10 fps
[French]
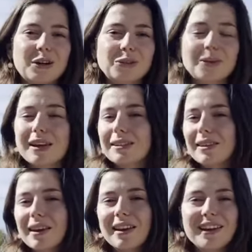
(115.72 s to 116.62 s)
donc
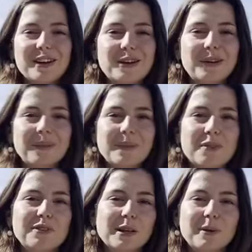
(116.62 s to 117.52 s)
essayez et
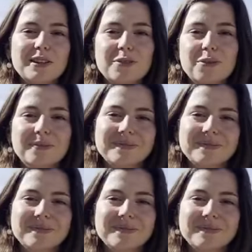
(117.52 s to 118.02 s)
vous ne serez pas déçus.